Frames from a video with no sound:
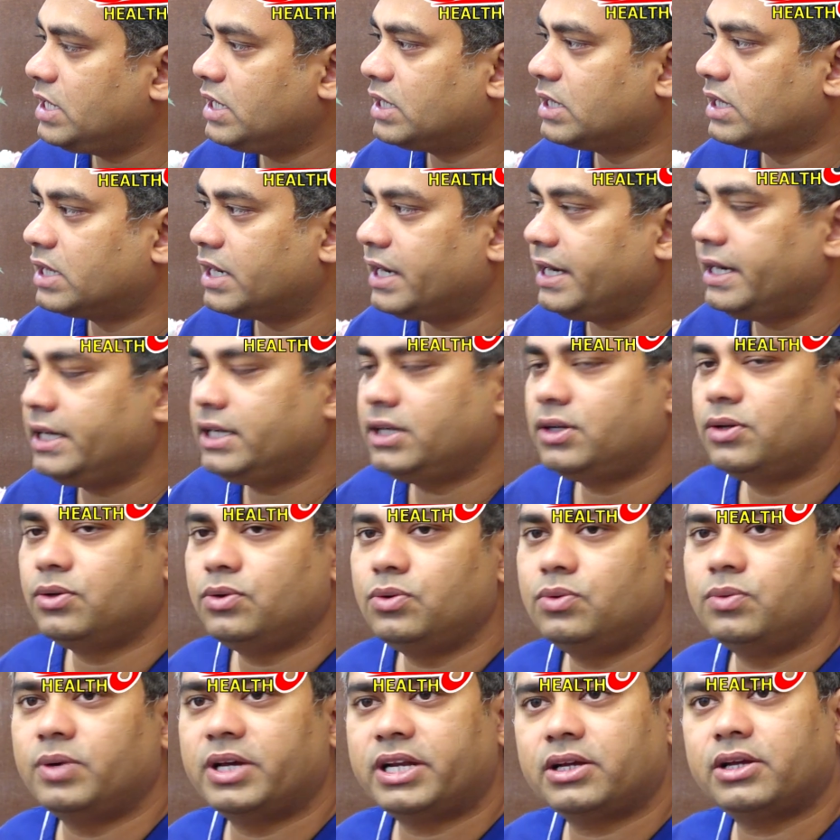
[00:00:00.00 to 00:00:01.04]
ఈ గ్రేడ్ టూ
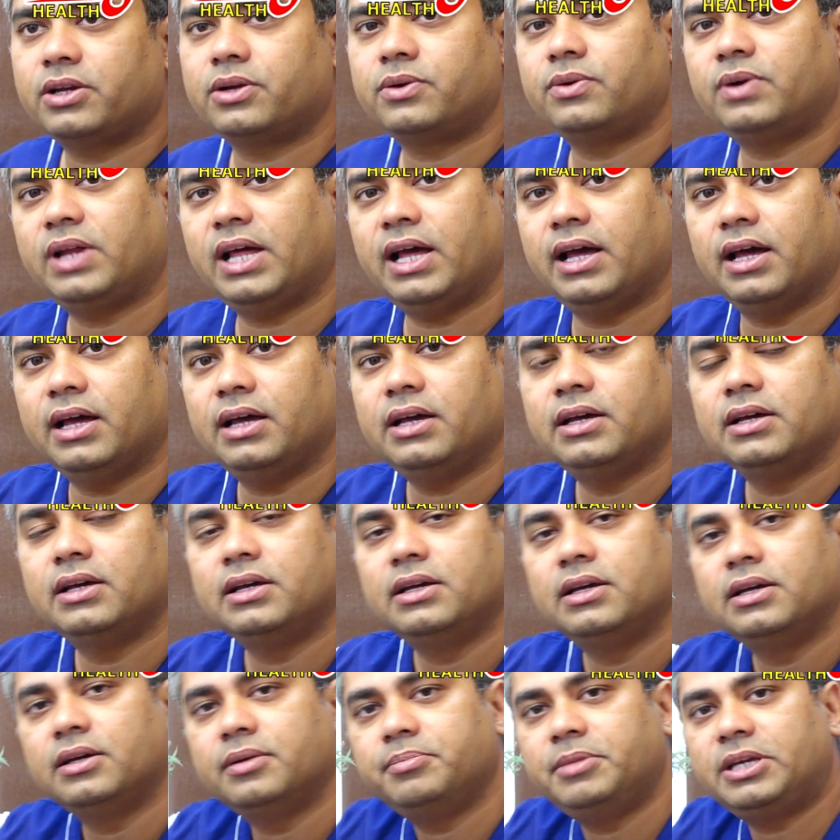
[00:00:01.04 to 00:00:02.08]
వరకు కూడా
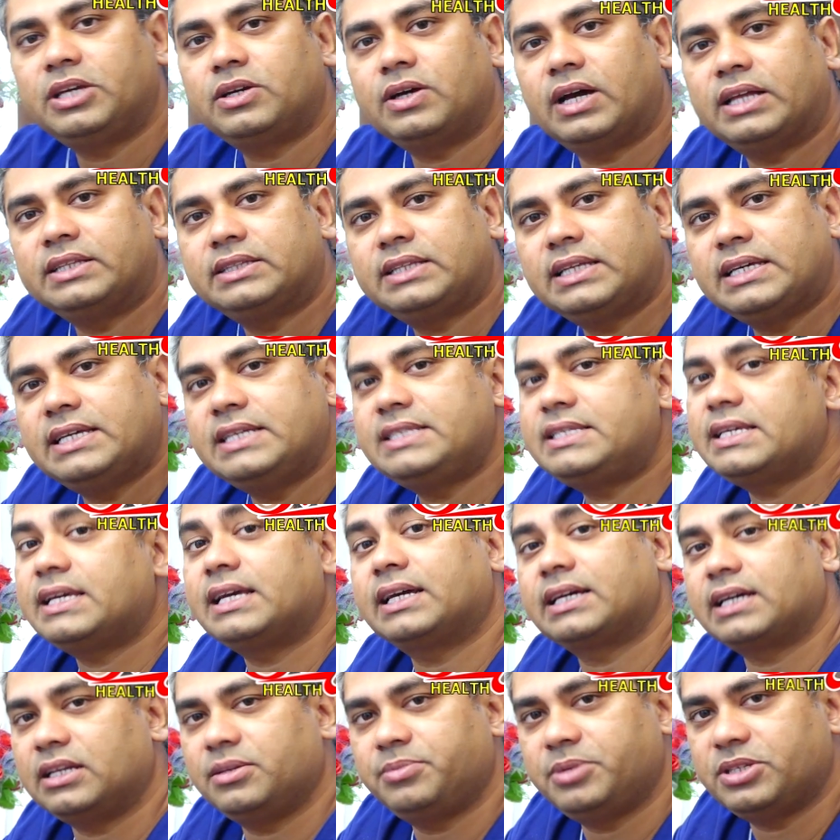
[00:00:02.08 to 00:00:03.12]
మీకు అంత
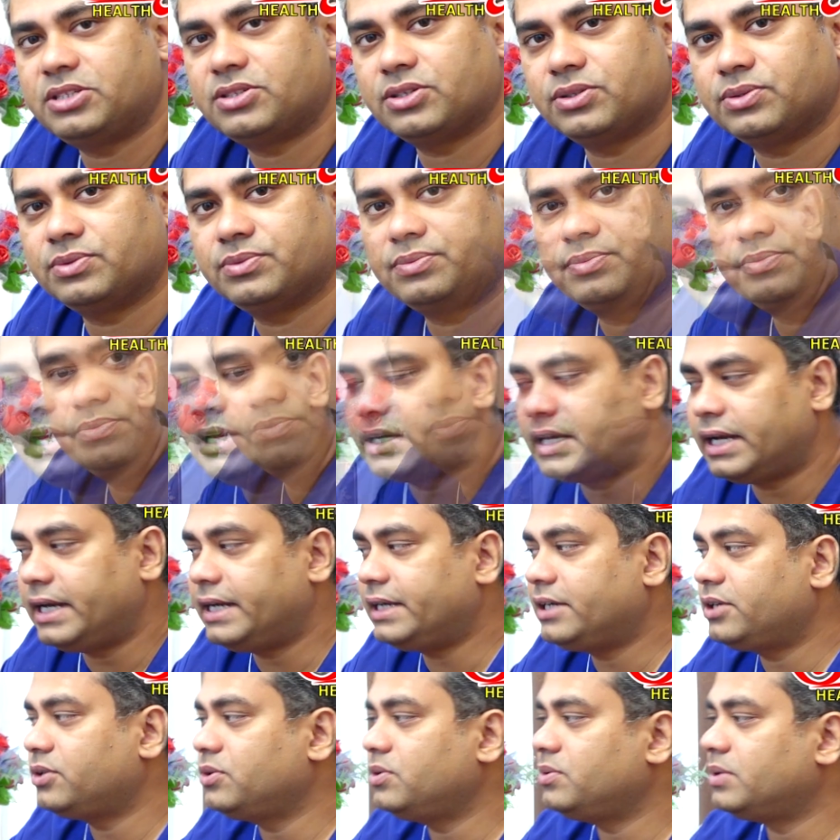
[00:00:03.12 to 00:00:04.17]
ఈజీగా కనిపించదు
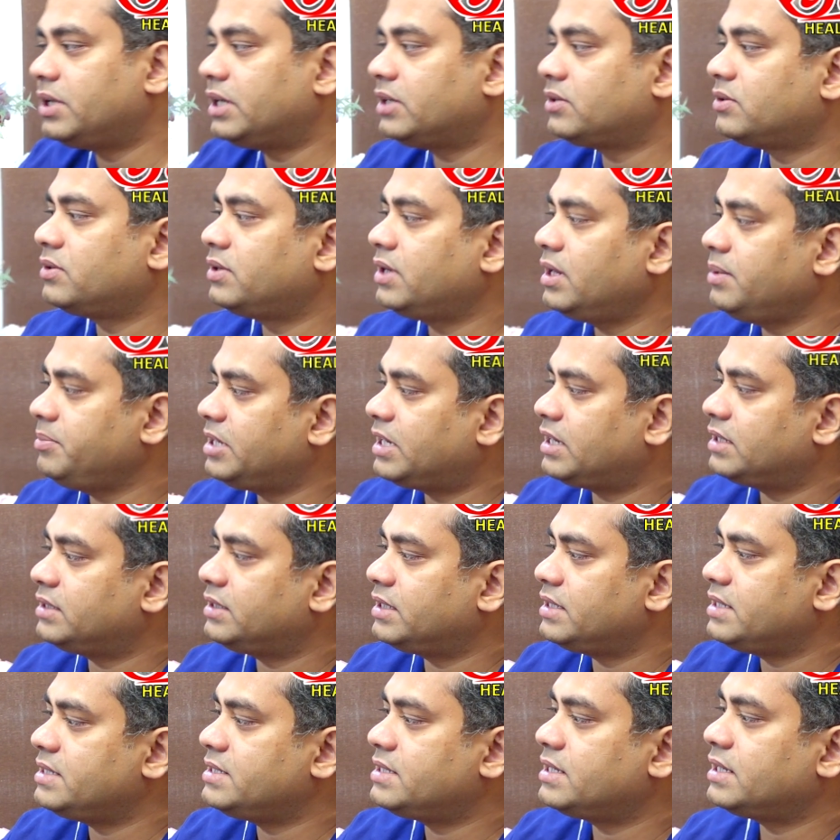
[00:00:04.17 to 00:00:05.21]
గ్రేడ్ టూ వరకు కూడా మీకు
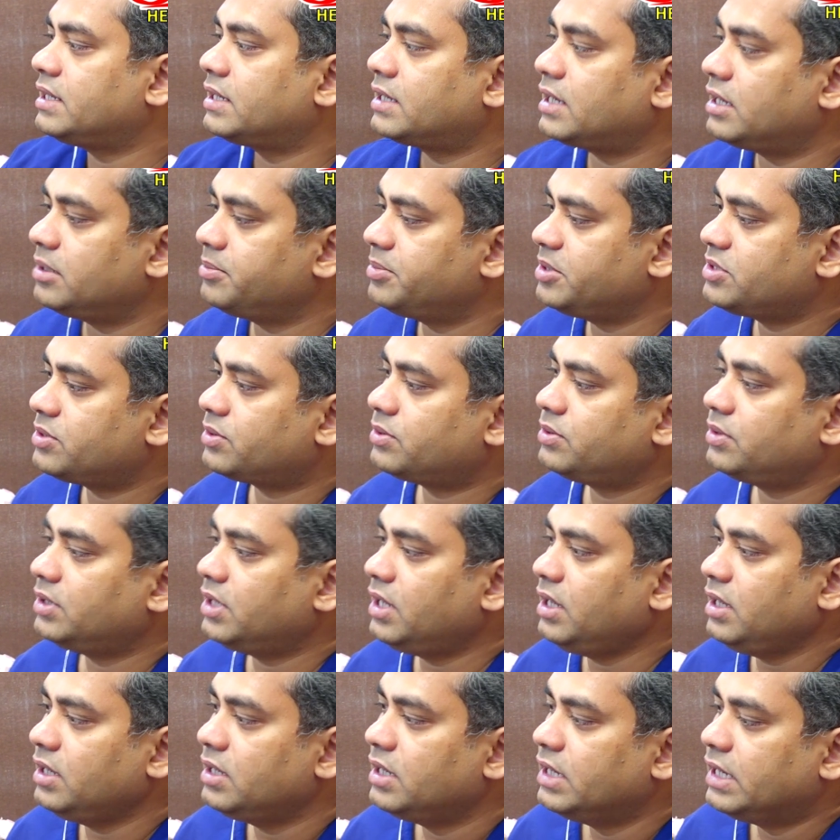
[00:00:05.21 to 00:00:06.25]
అంత ఈజీగా కనిపించకుండా